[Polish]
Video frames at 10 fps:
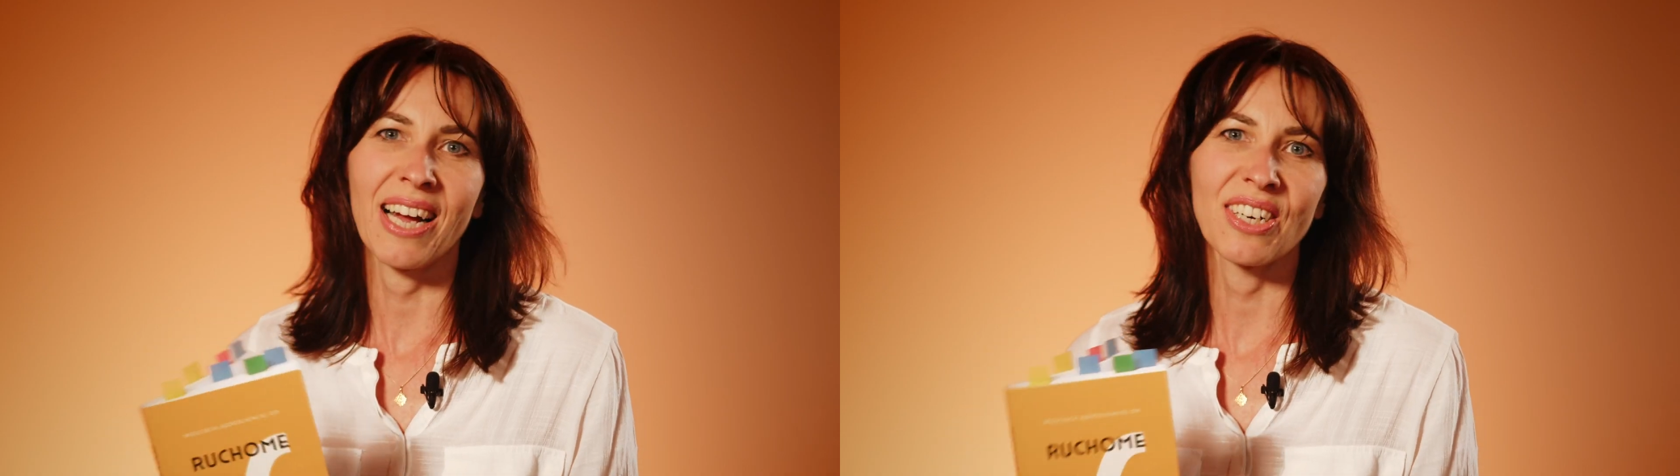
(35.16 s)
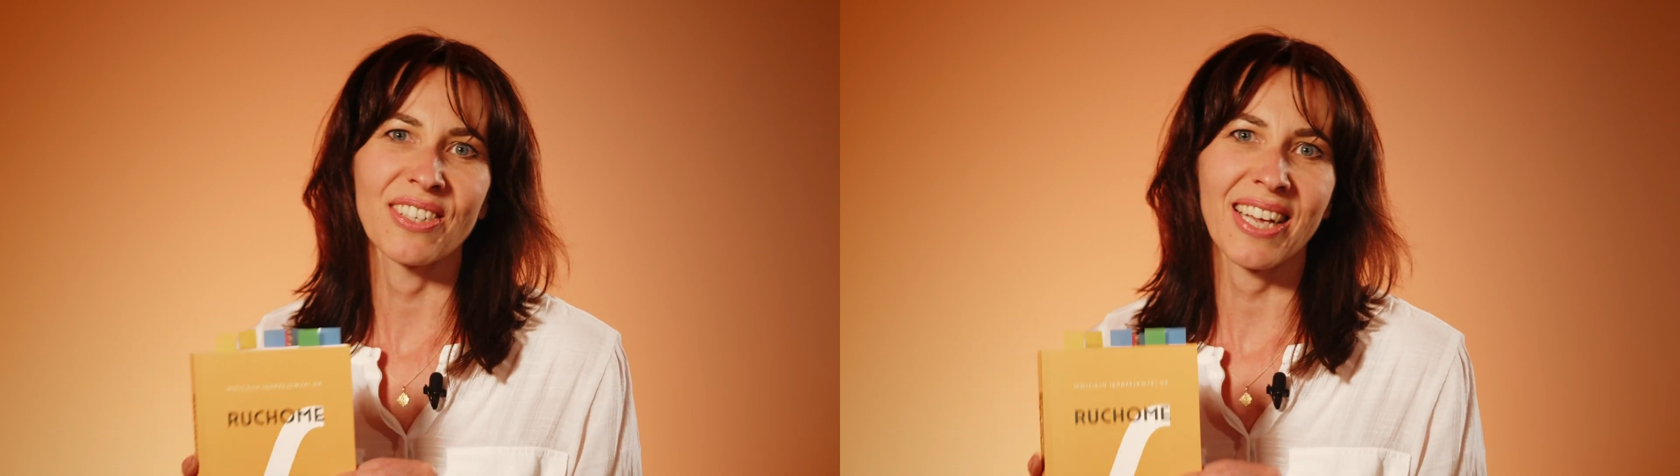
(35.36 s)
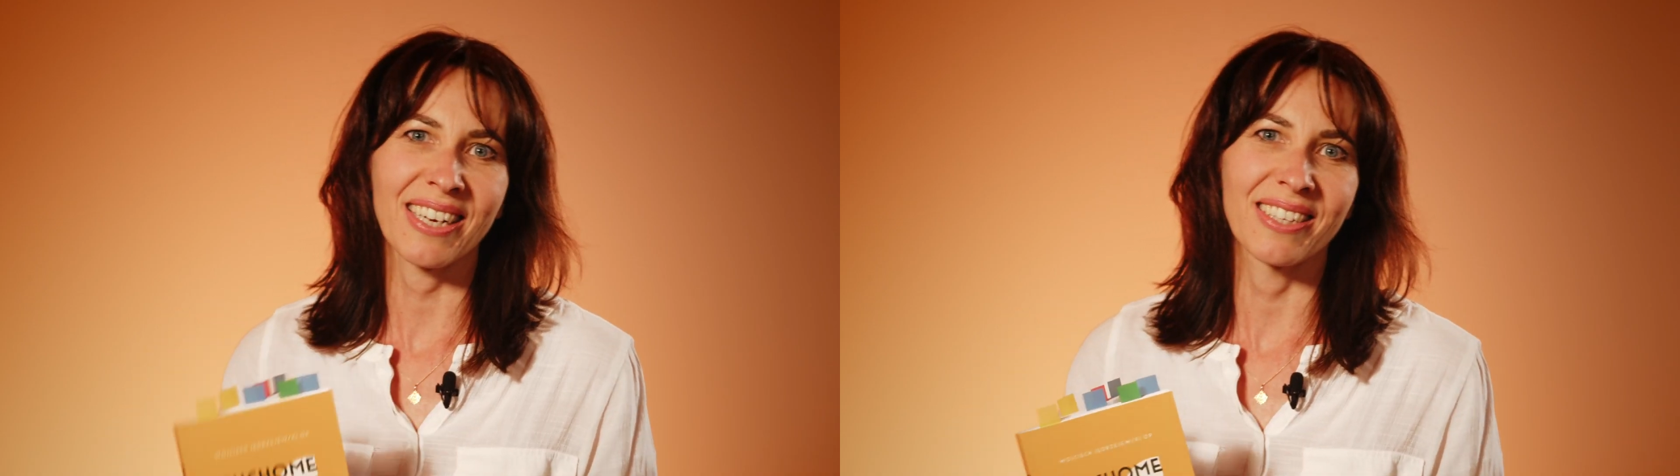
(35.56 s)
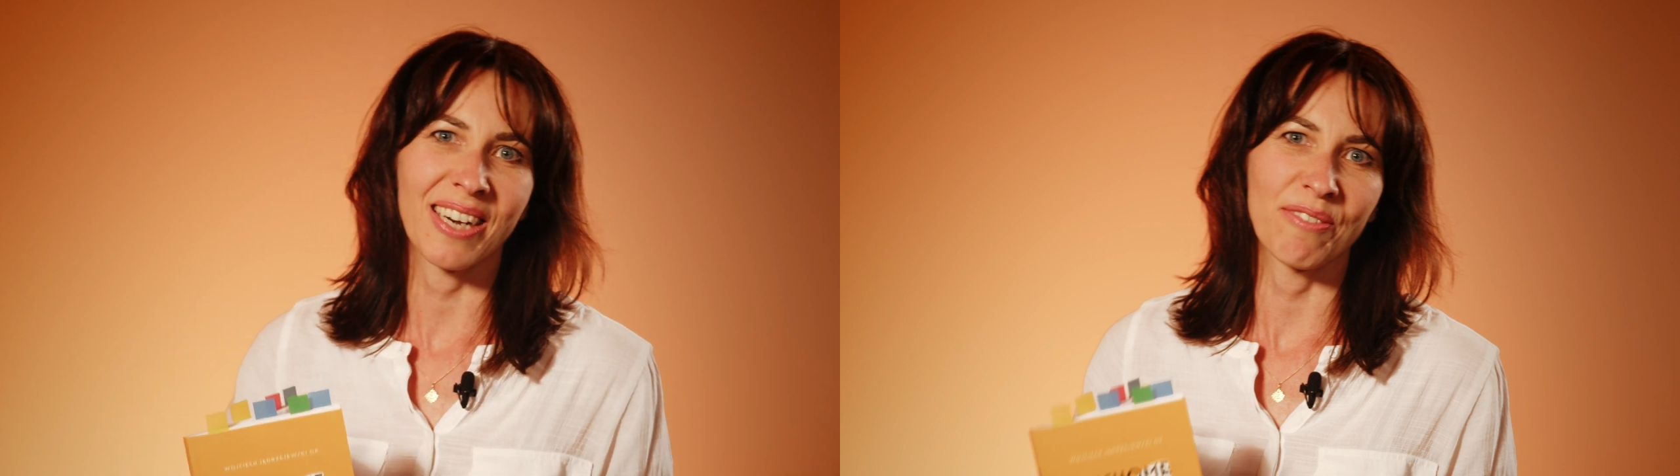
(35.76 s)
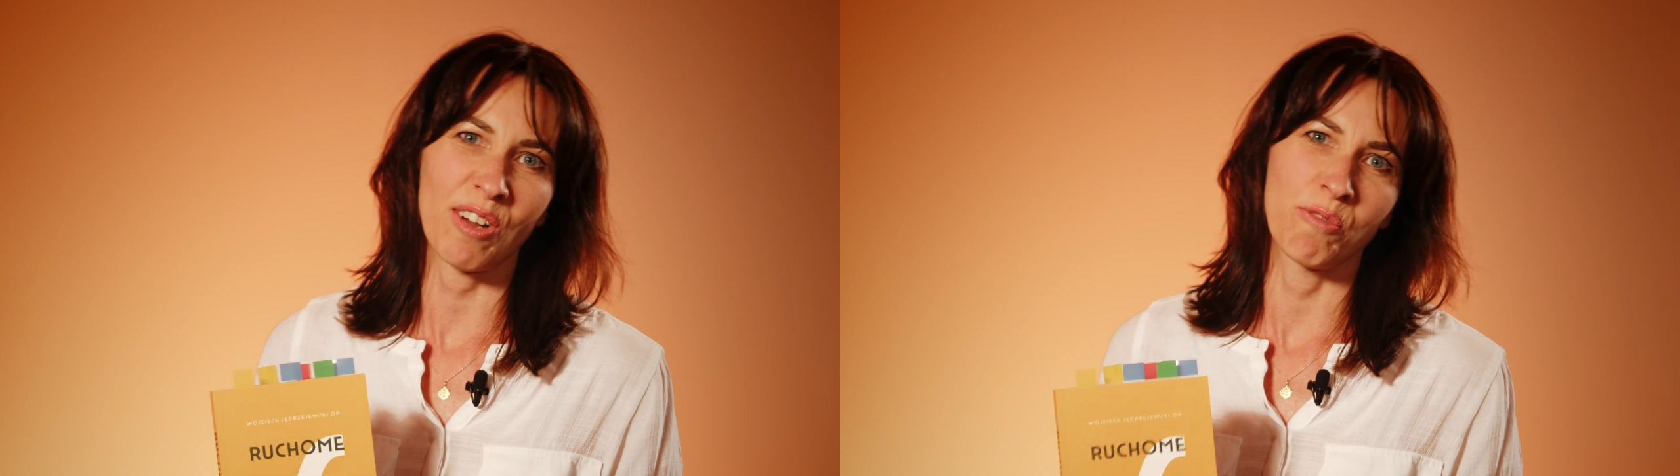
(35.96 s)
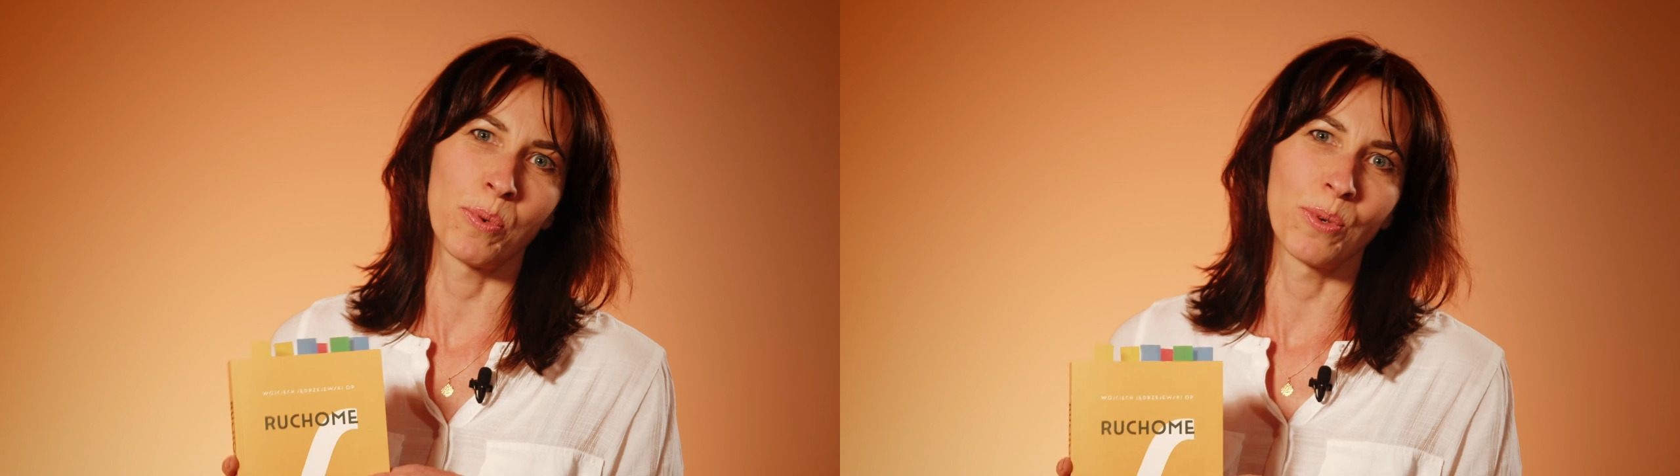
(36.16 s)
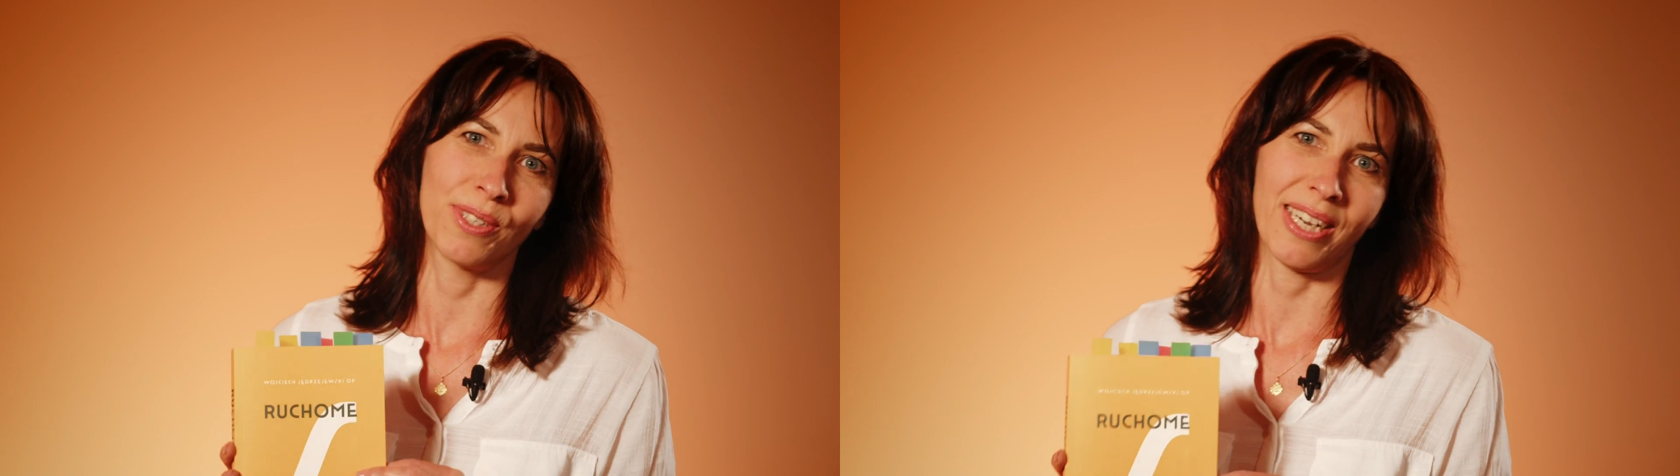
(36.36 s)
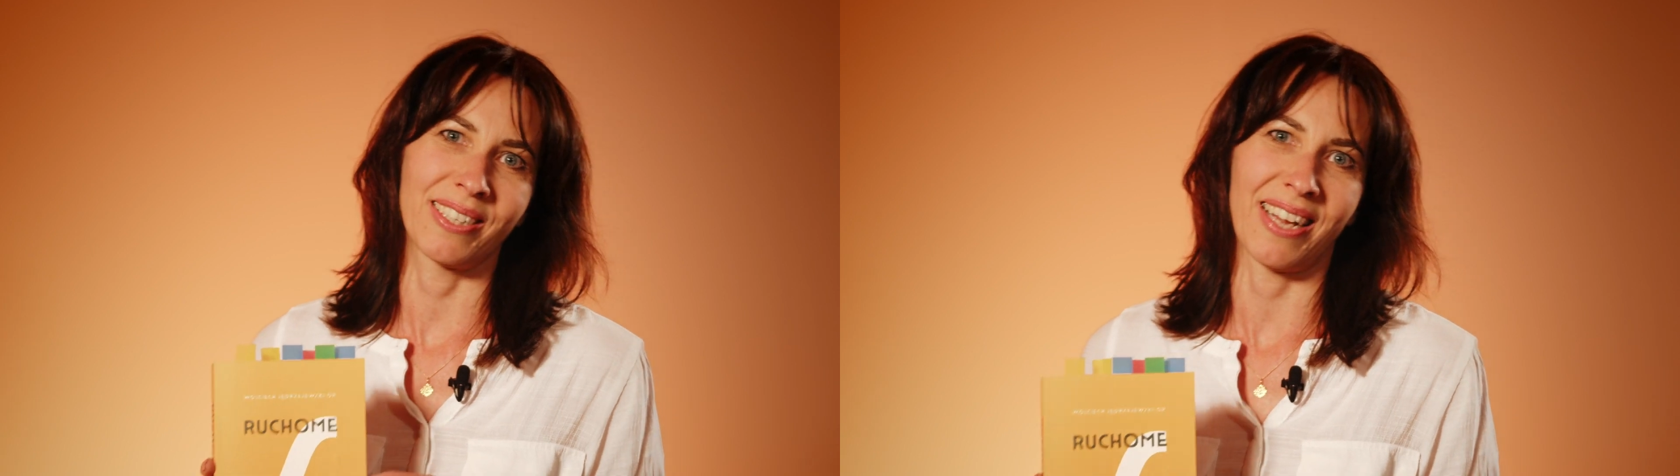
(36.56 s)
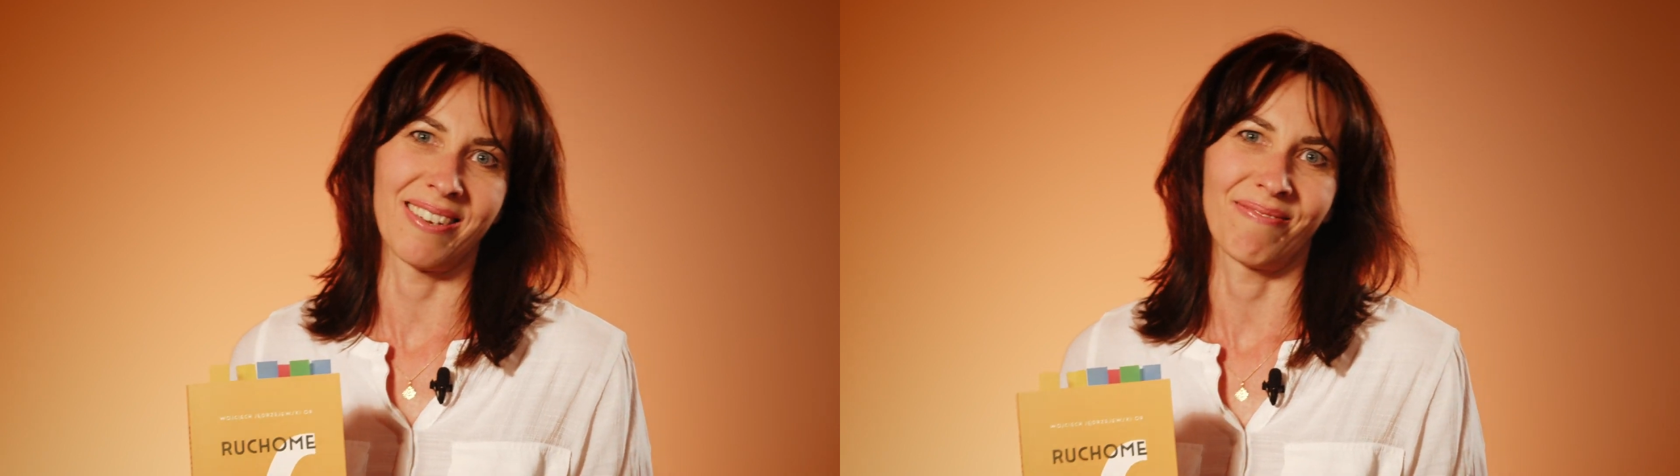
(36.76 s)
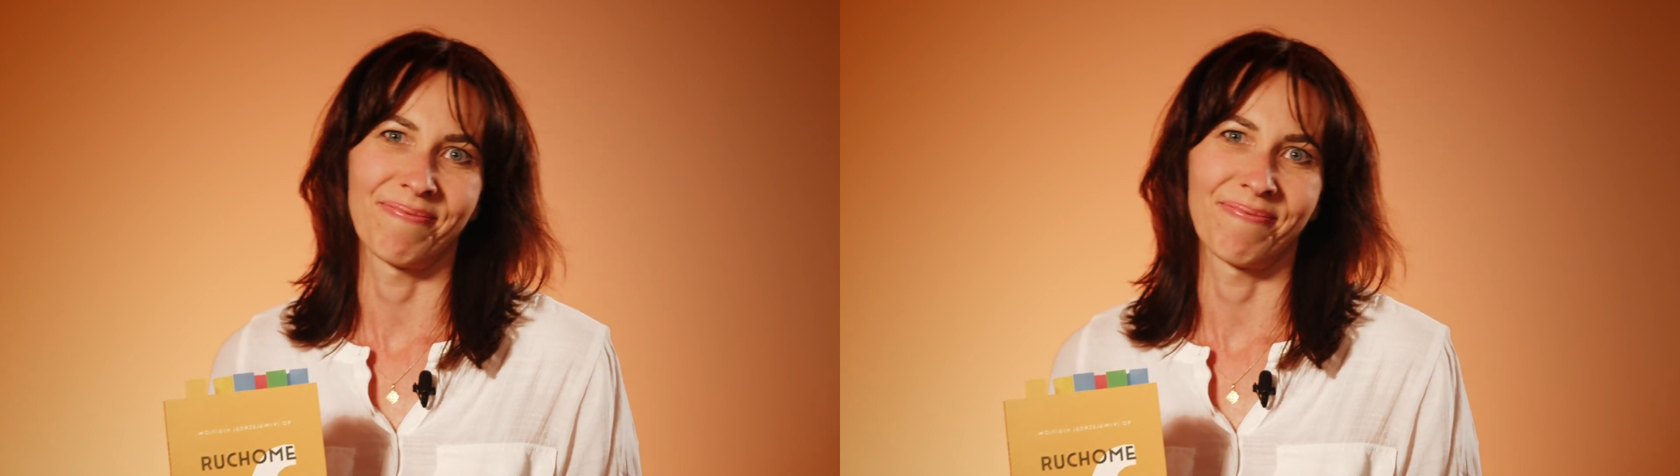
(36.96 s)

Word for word: aż tak trafia w punkt jak ta.